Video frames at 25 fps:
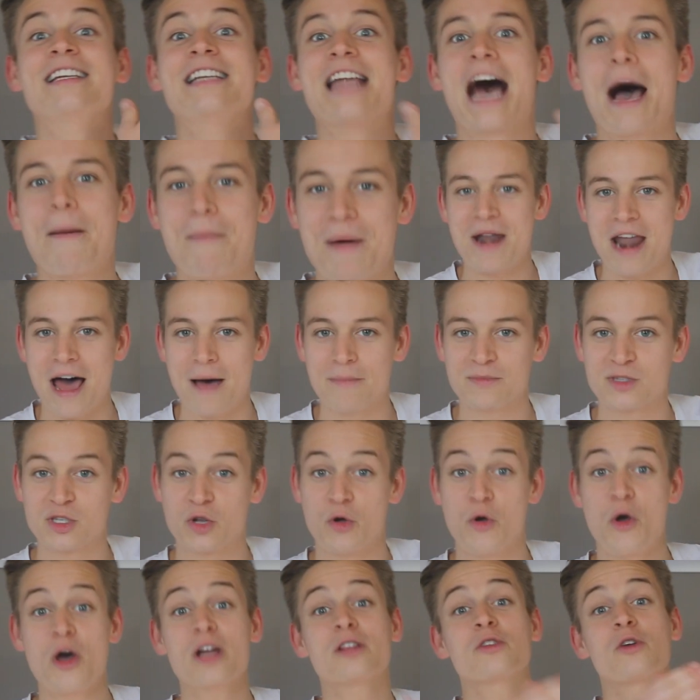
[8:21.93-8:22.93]
Die Nachbarn haben es
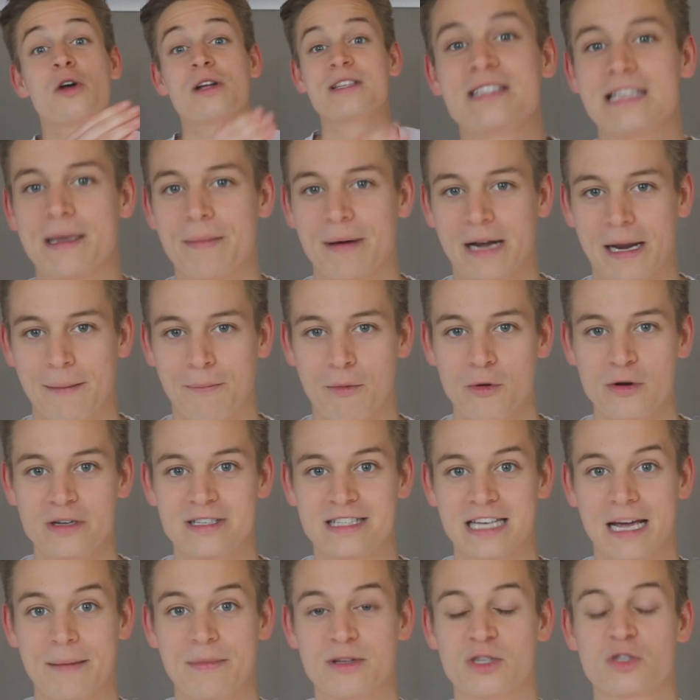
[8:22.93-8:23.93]
gehört, könnt ihr ja bei der
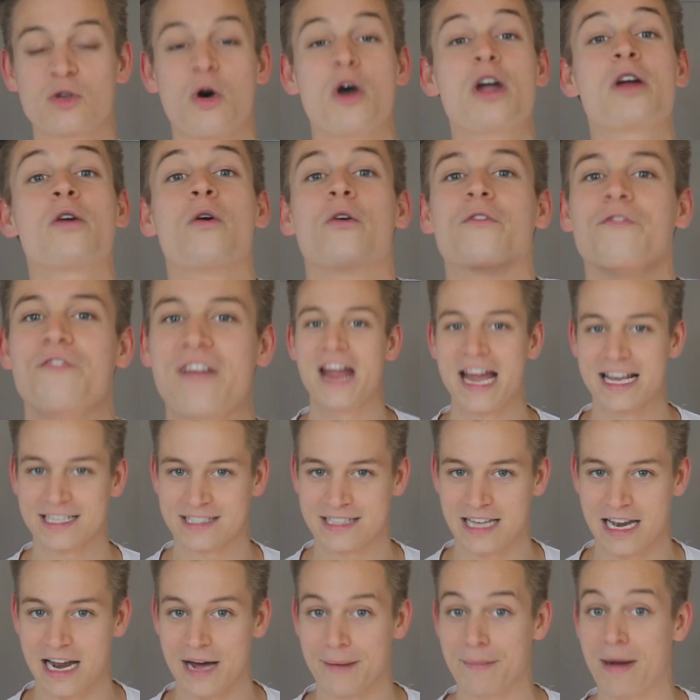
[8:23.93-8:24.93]
Polizei bezeugen. Und wer
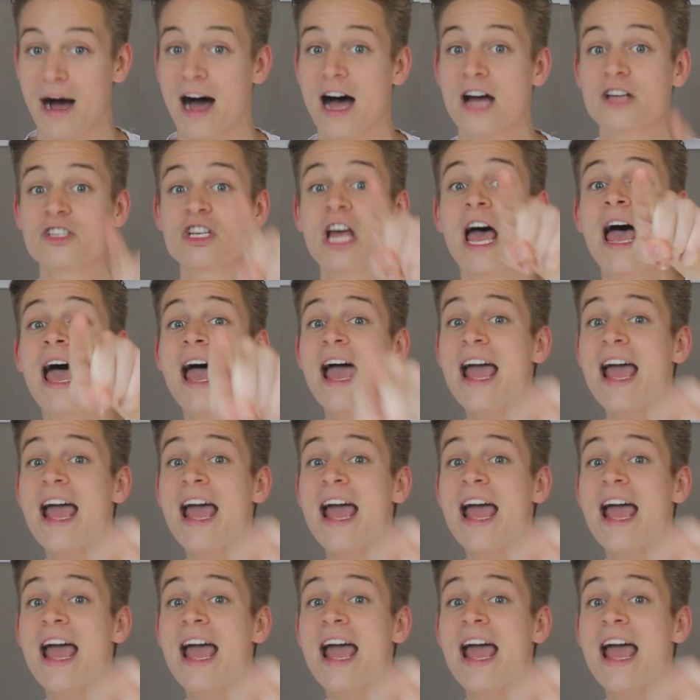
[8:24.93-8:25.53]
ist dann am Arsch?